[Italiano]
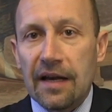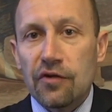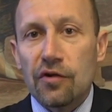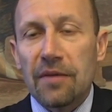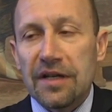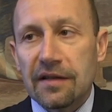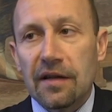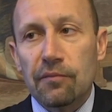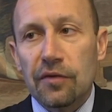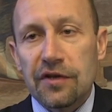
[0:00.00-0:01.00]
Insomma se,
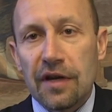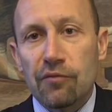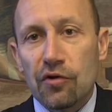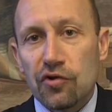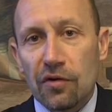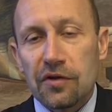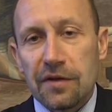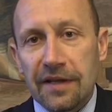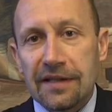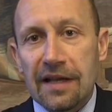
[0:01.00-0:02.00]
da, se il buongiorno
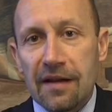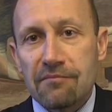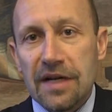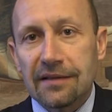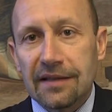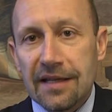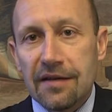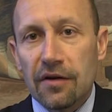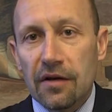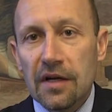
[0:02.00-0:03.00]
si vede dal
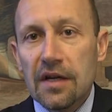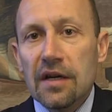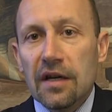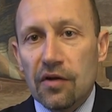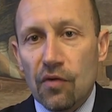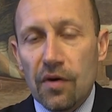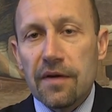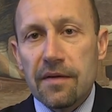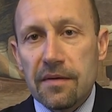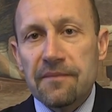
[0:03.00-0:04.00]
mattino
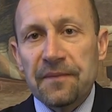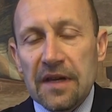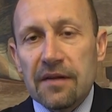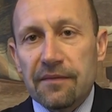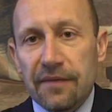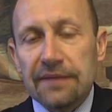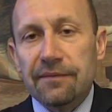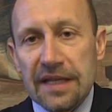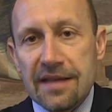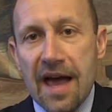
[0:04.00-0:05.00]
noi
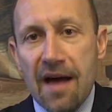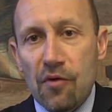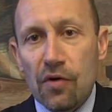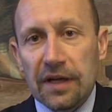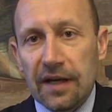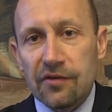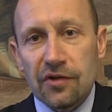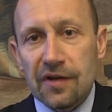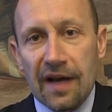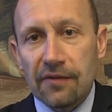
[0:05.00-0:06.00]
vediamo che ci
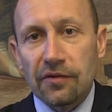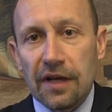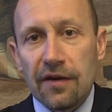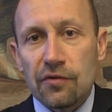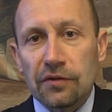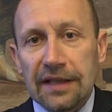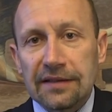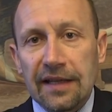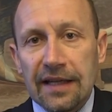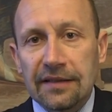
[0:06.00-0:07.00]
saranno dei
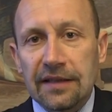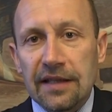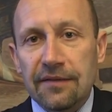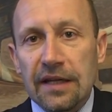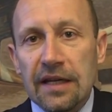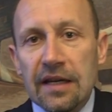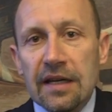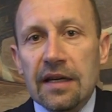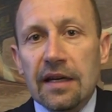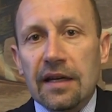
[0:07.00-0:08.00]
risultati negativi,
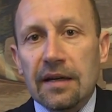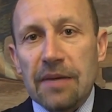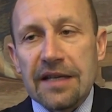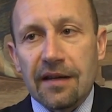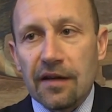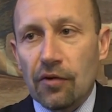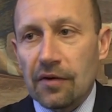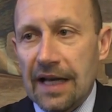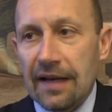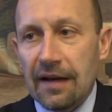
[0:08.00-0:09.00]
eh, basta
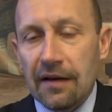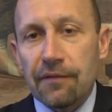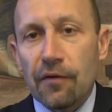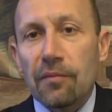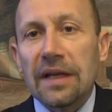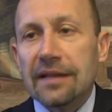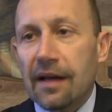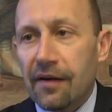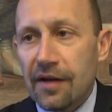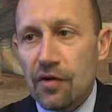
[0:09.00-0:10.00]
ricordare la riforma
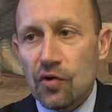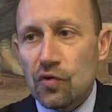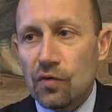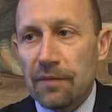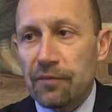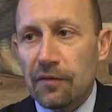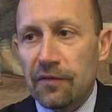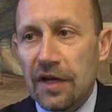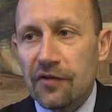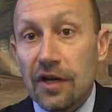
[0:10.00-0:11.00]
del Rio sulle
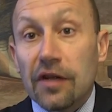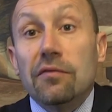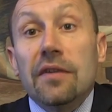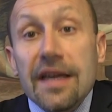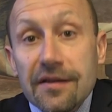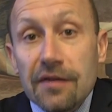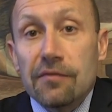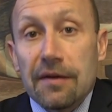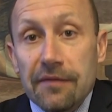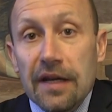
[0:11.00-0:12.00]
province che doveva essere
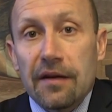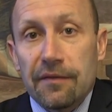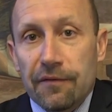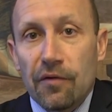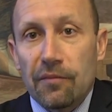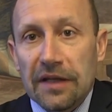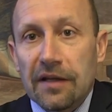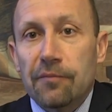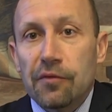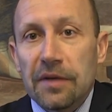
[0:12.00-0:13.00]
una vera riforma
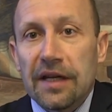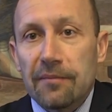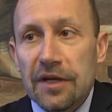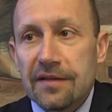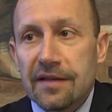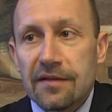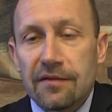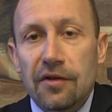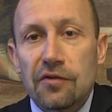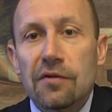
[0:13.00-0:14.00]
della pubblica
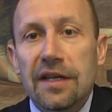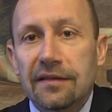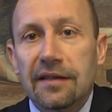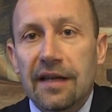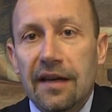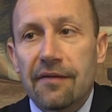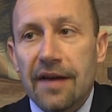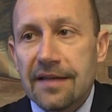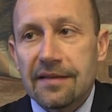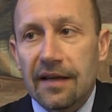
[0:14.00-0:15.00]
amministrazione sugli enti di area
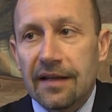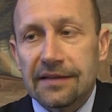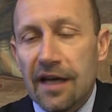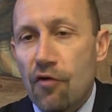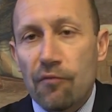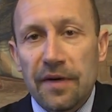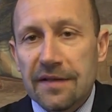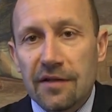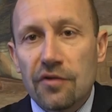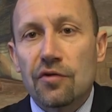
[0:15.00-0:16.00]
vasta, in realtà è un
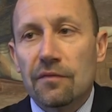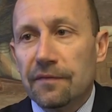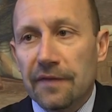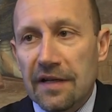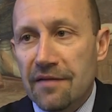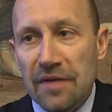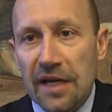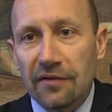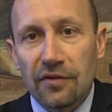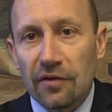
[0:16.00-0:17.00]
pasticcio Marsiccio un
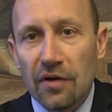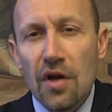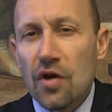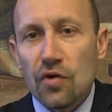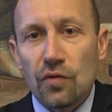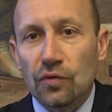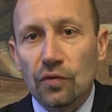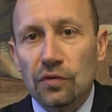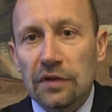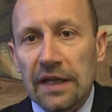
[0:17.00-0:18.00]
fallimento su
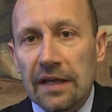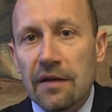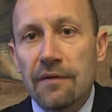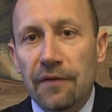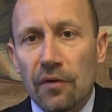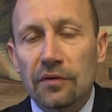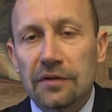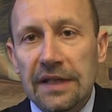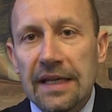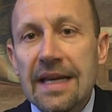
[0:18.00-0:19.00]
tutti i
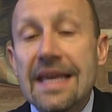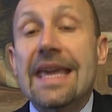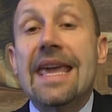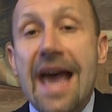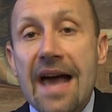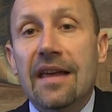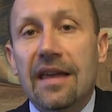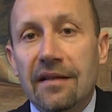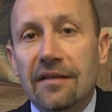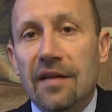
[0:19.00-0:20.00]
fronti e
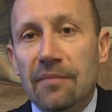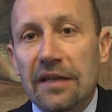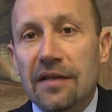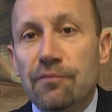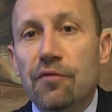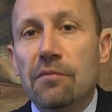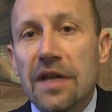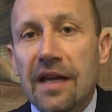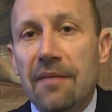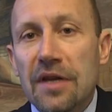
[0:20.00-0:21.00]
anche in tema di
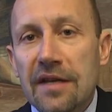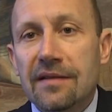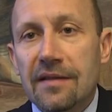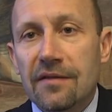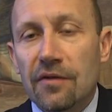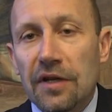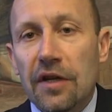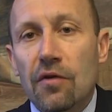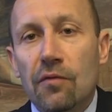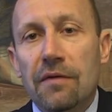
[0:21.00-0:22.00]
pubblica amministrazione
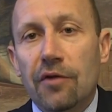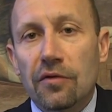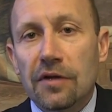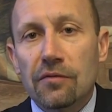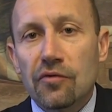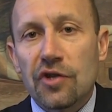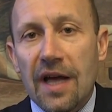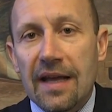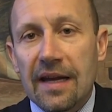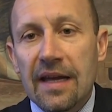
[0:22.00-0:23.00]
io qui voglio
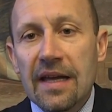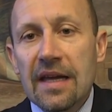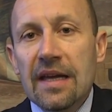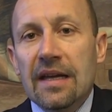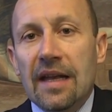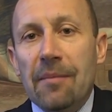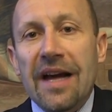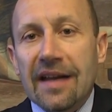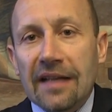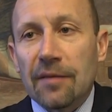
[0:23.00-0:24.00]
denunciare la
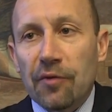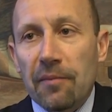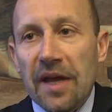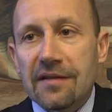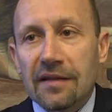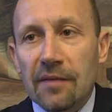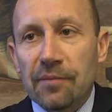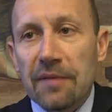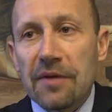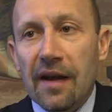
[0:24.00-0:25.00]
mancata promessa del
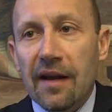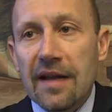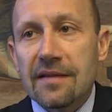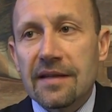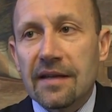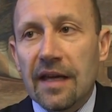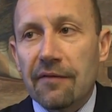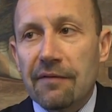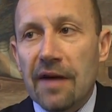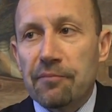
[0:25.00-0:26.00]
Premier Renzi che
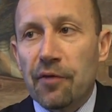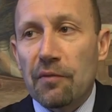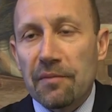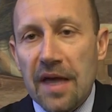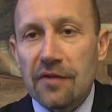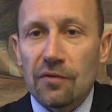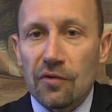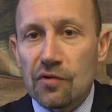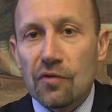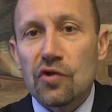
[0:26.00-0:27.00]
aveva promesso
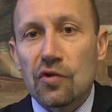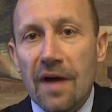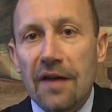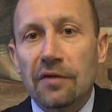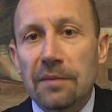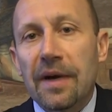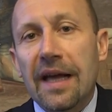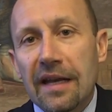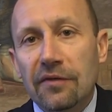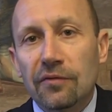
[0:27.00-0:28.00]
lo scorso anno di
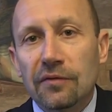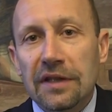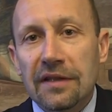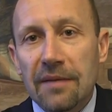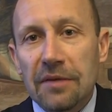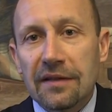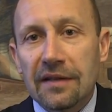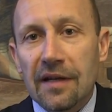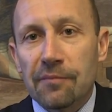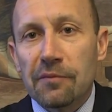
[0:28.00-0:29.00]
pagare tutti i debiti
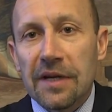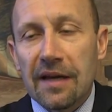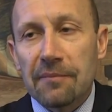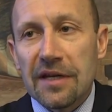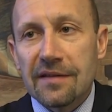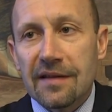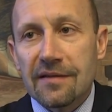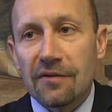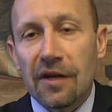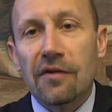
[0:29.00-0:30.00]
della pubblica
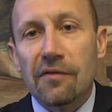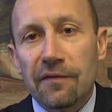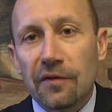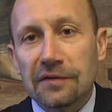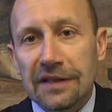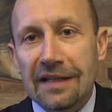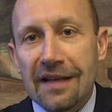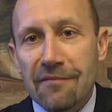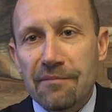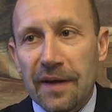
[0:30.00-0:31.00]
amministrazione nei confronti
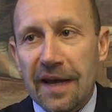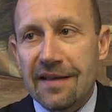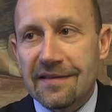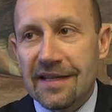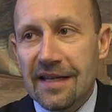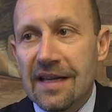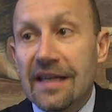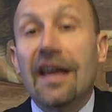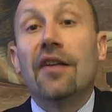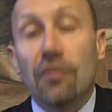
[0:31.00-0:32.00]
delle imprese
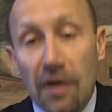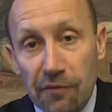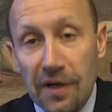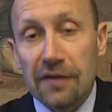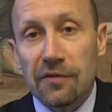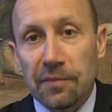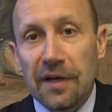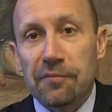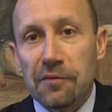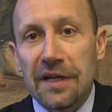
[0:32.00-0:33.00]
che hanno lavorato per
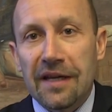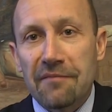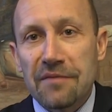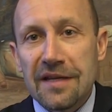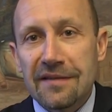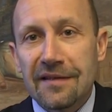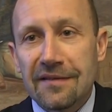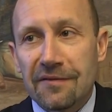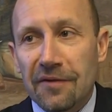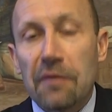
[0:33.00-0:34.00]
la pubblica
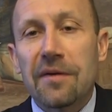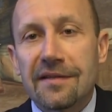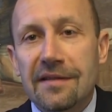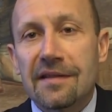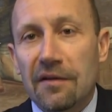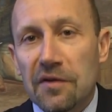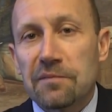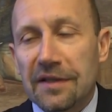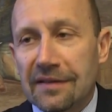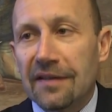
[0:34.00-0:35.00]
amministrazione, queste stanno
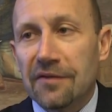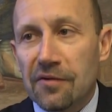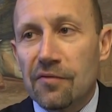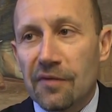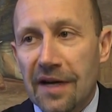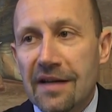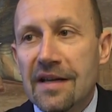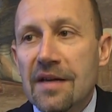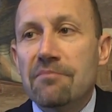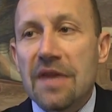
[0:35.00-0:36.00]
aspettando ancora
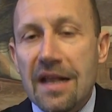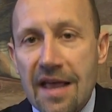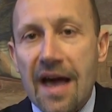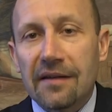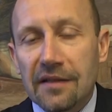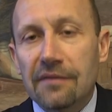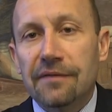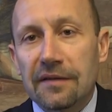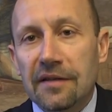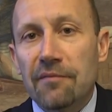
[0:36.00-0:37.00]
miliardi e nel
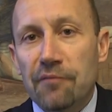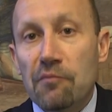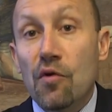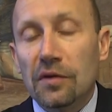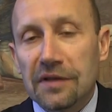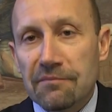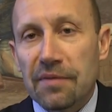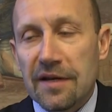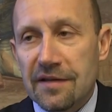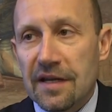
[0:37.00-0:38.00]
frattempo molte
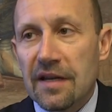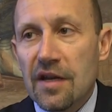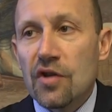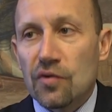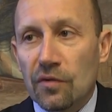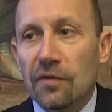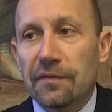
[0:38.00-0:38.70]
imprese sono